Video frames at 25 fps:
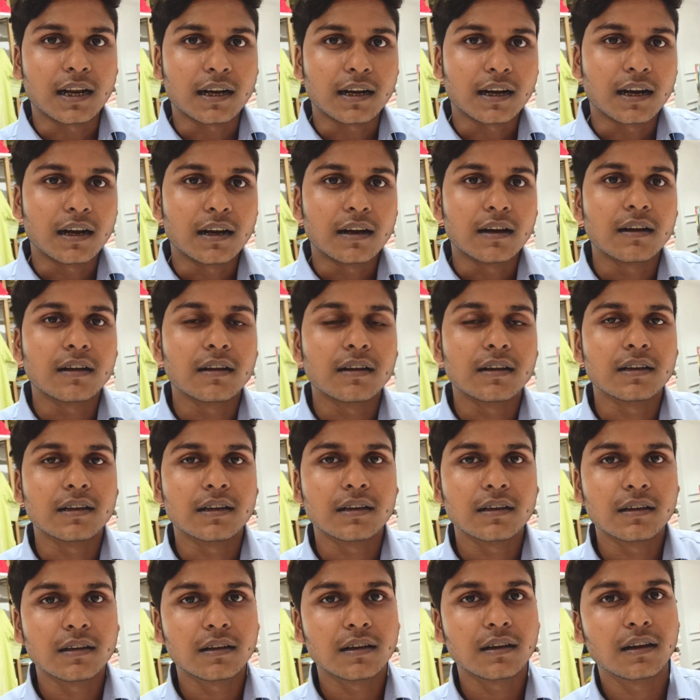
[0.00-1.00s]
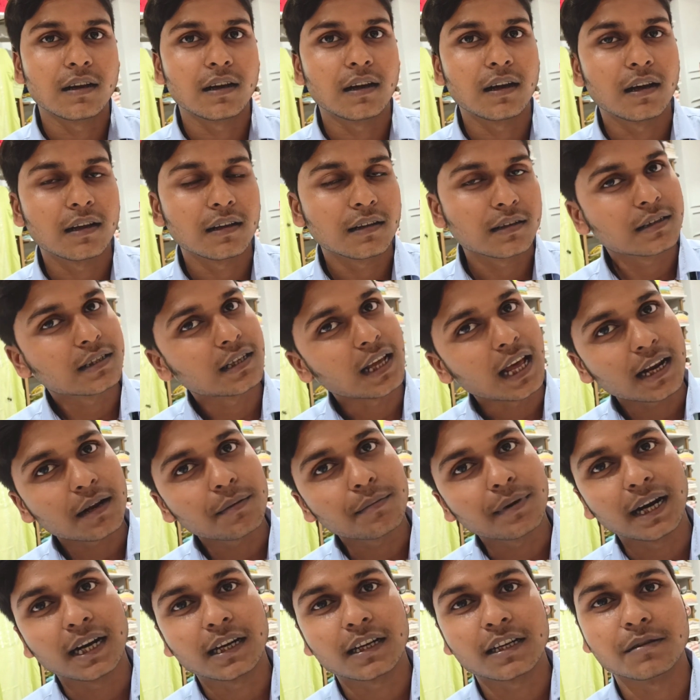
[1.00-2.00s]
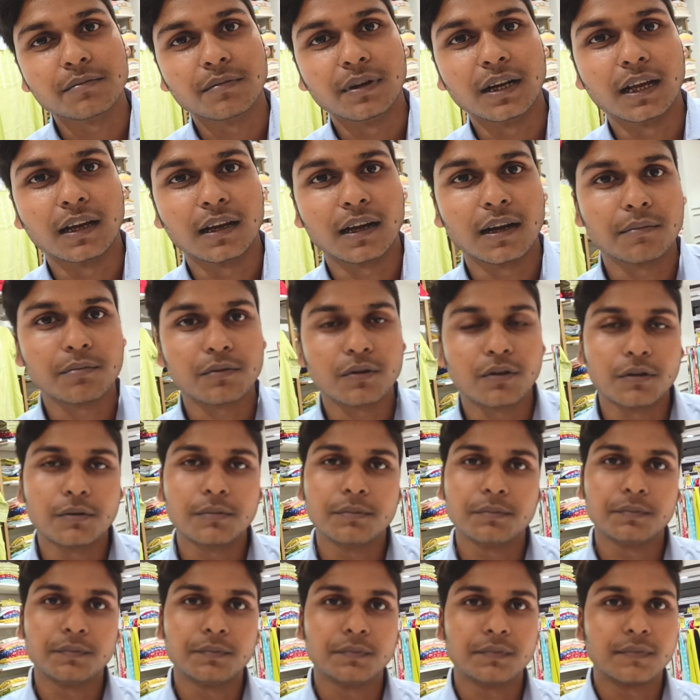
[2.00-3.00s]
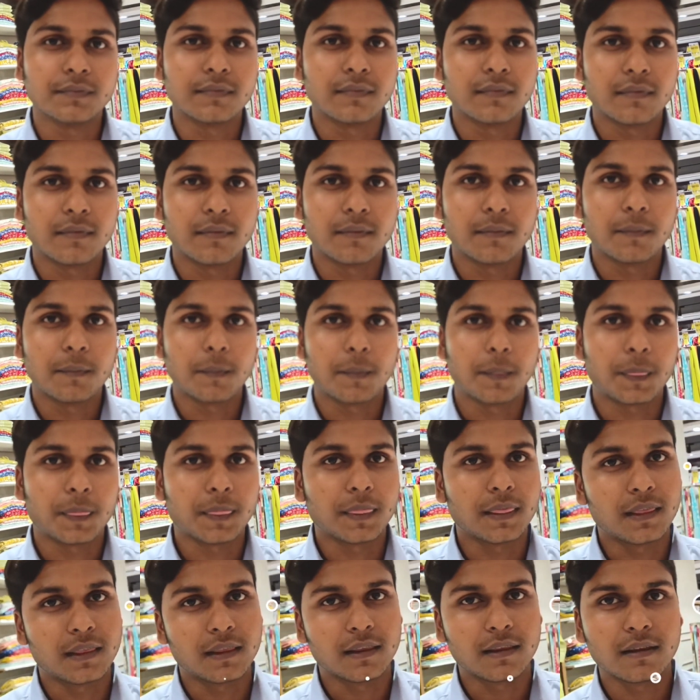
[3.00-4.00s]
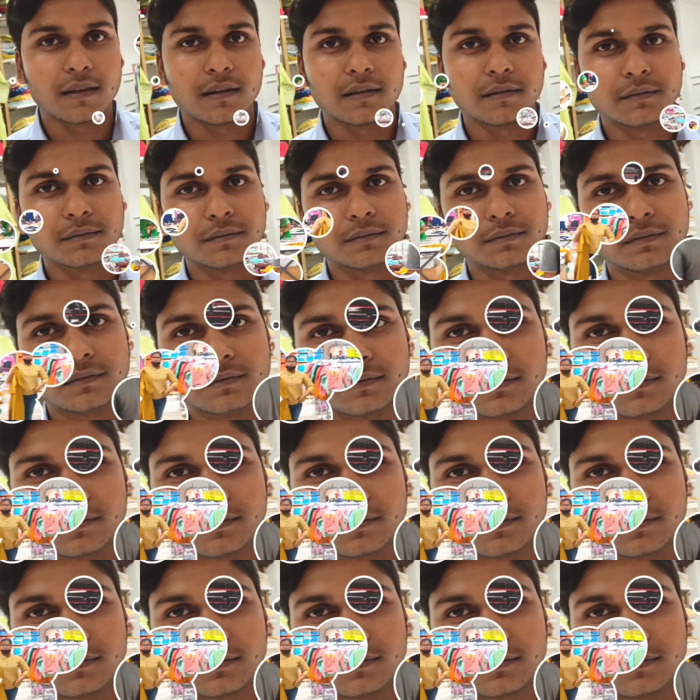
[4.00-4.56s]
सरारा सारे वराइटीज मिलेगा आपको ठीक थैंक यू